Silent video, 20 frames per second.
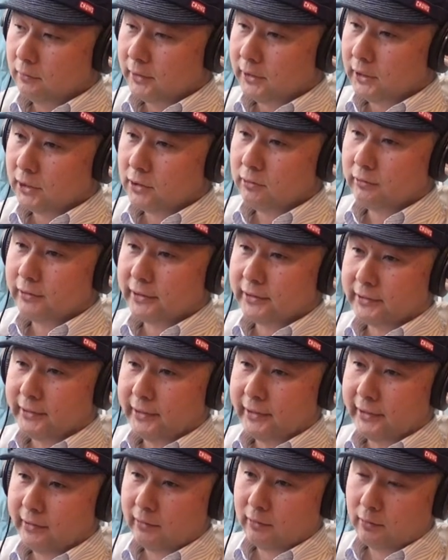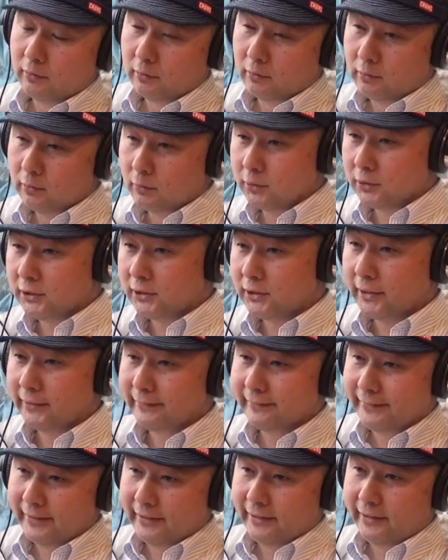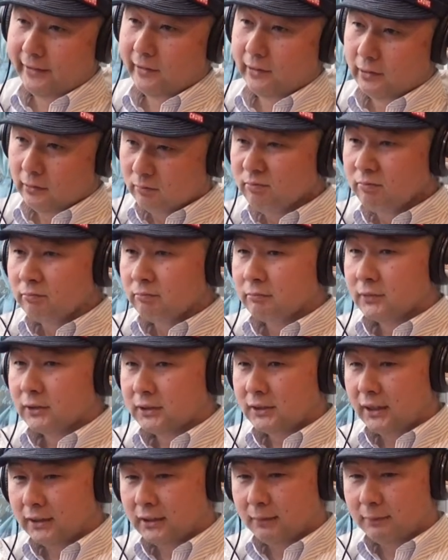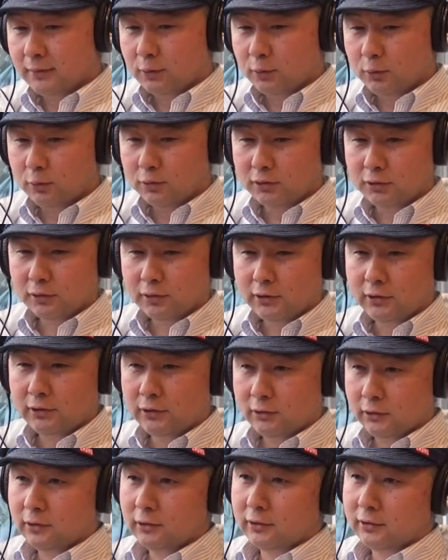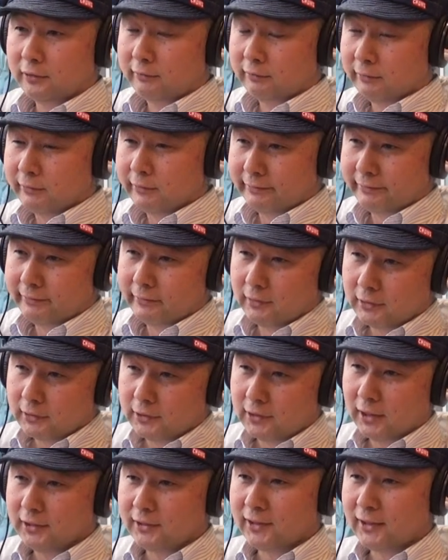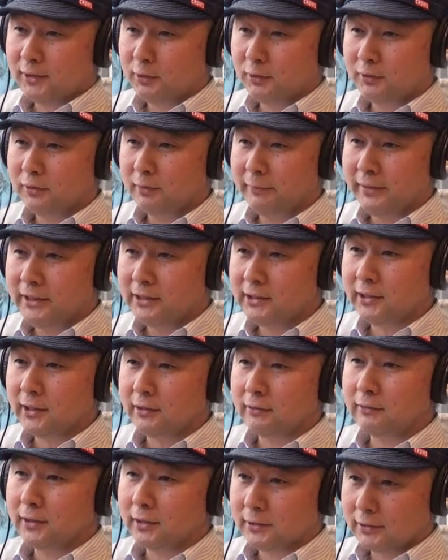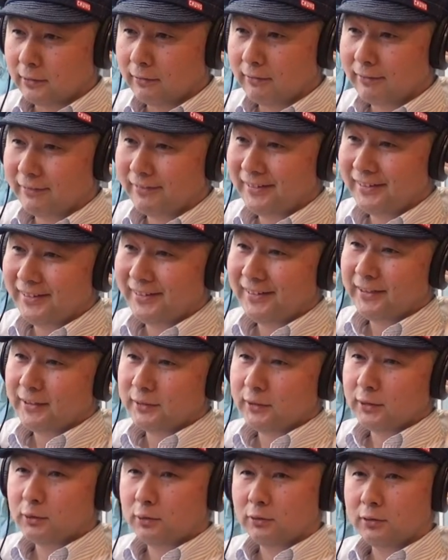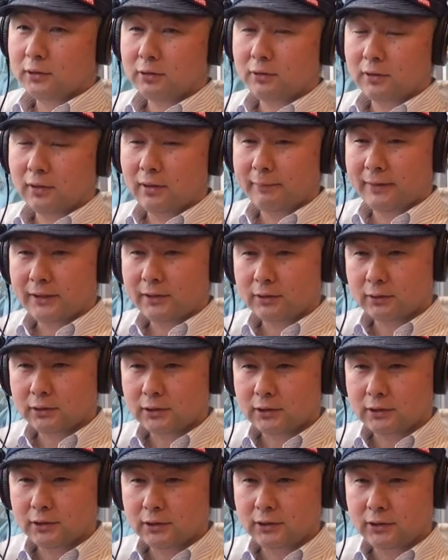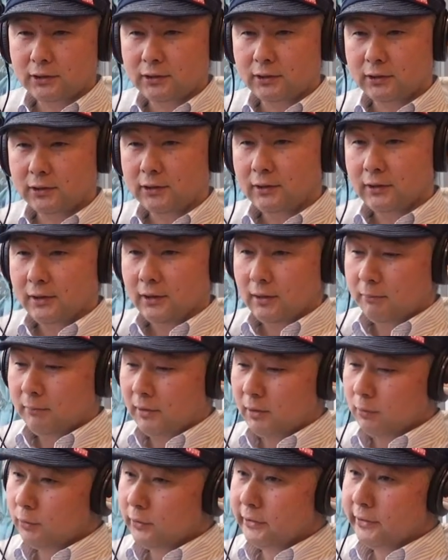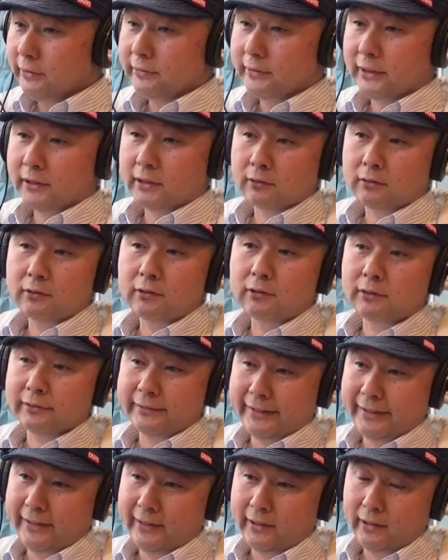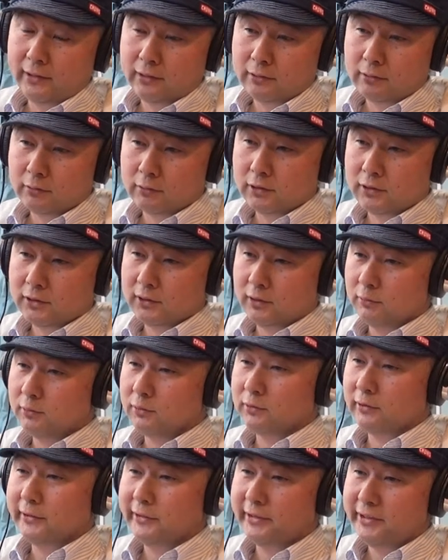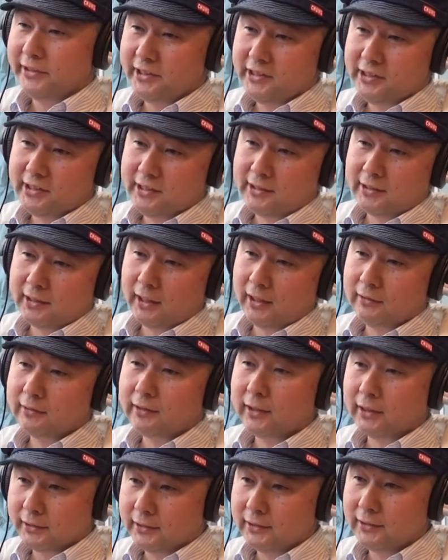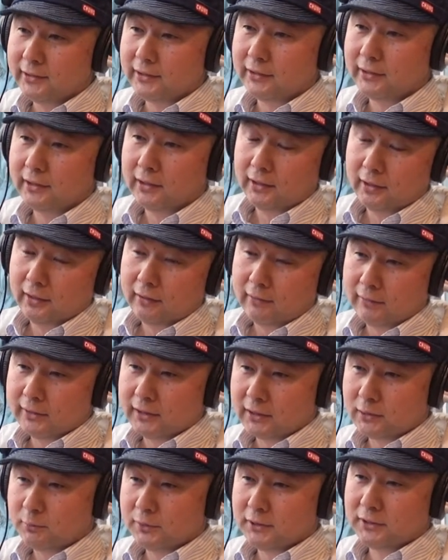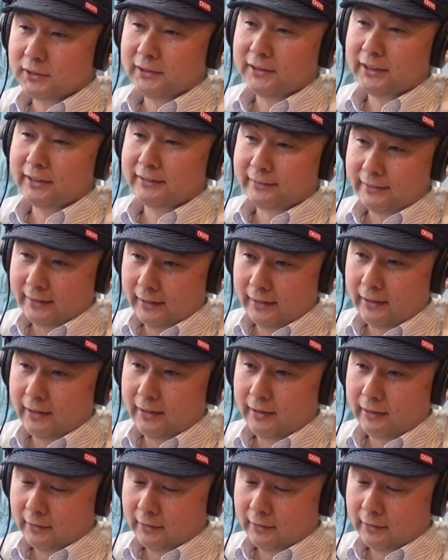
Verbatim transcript: 私のですね、うん、おじさんで、はい、埼玉の本庄にいる山菜採りの名人がいるんですよ。あらでその人が毎年、うん、まあ、ゴールデンウィークになってくるんで、はい、今年は本当に1回ぐらい、私もついてって、